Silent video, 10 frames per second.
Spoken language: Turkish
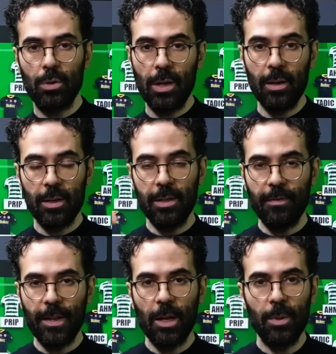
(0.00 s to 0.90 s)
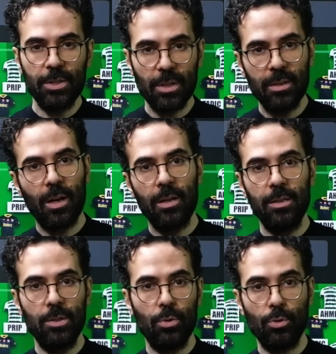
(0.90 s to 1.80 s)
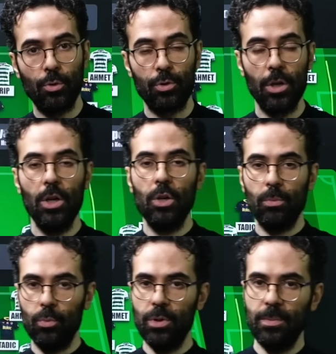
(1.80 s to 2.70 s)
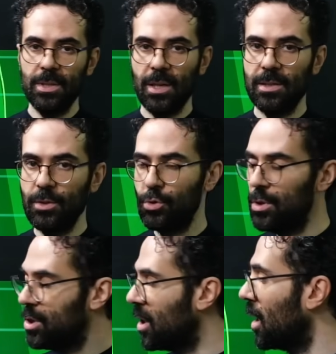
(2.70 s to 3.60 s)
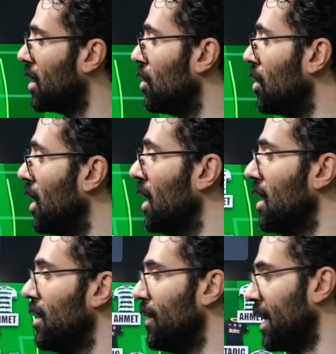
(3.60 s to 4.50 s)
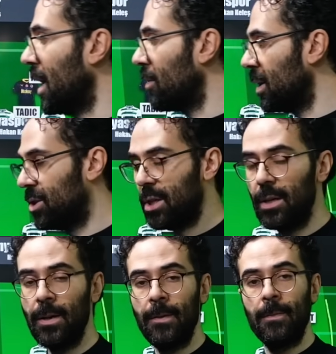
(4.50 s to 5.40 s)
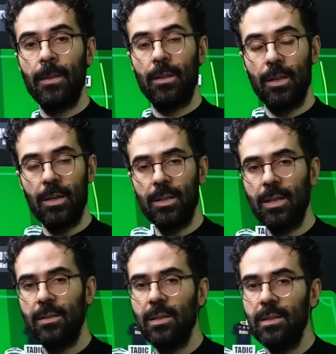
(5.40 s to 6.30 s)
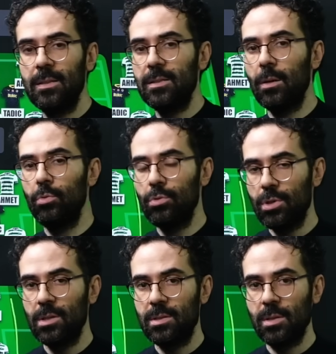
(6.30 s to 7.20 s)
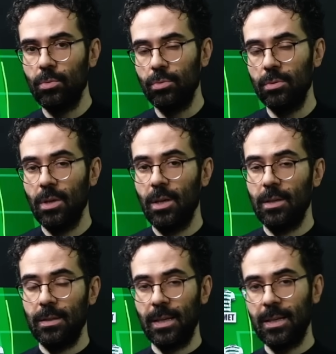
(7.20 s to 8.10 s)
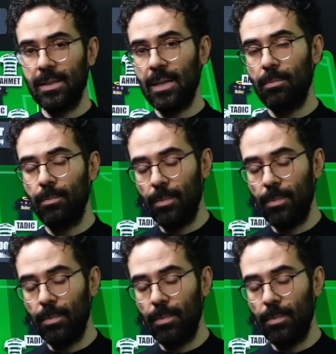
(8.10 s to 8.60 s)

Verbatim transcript: olarak yine Fenerbahçe'nin ağırlığını görüyoruz. Bu da bize aslında şunu işaret ediyor. Fenerbahçe'yi ne kadar derinde savunursanız savunun, ne kadar